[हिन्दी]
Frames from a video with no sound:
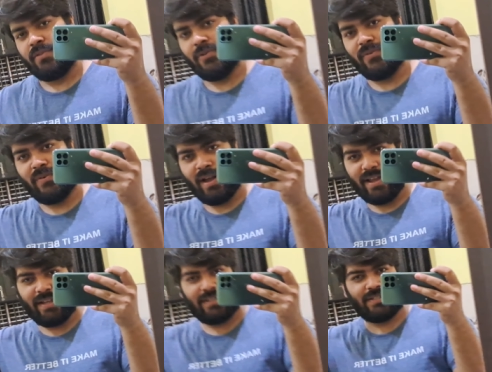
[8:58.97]
तो
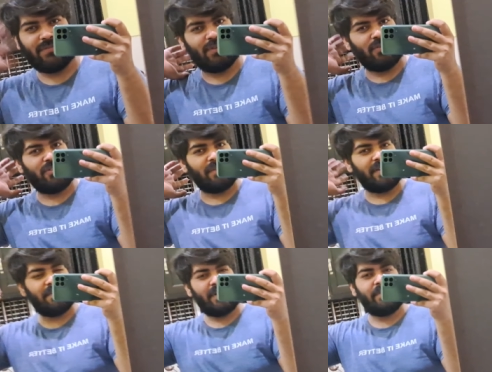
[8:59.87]
गाइस इस ब्लॉग को
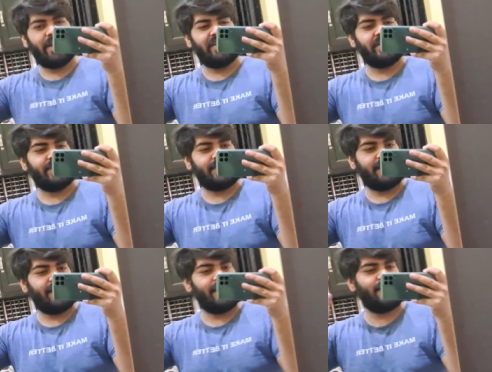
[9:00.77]
वहीं पे हम एंड
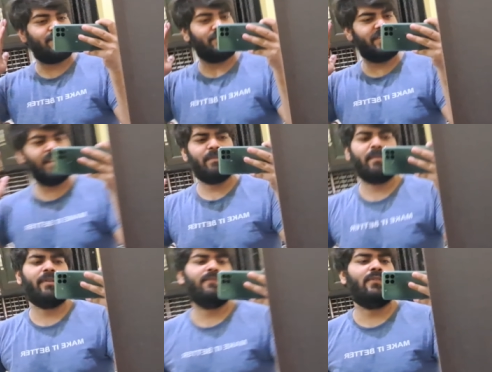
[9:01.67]
करते हैं मुझे यहाँ पे
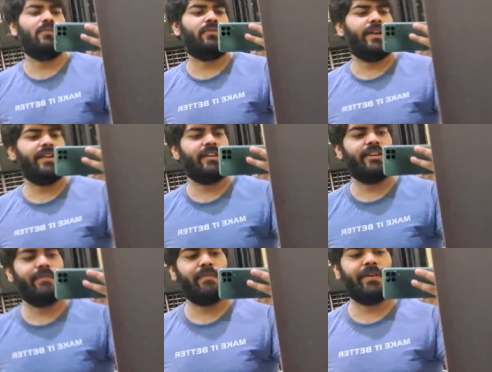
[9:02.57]
भाई ब्लॉग को एंड
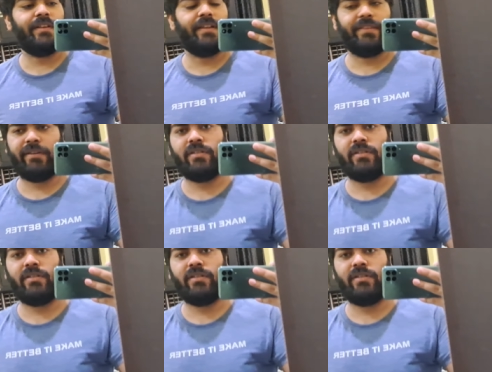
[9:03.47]
करने में मज़ा आता